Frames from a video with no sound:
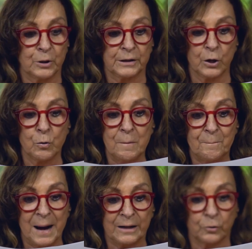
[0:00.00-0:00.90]
pode ter um
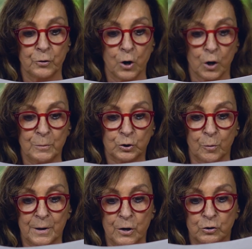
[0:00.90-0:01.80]
impacto enorme
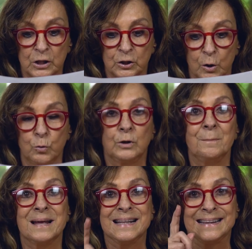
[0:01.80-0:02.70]
sobre nossa
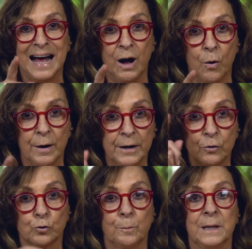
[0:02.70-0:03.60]
saúde mental e nosso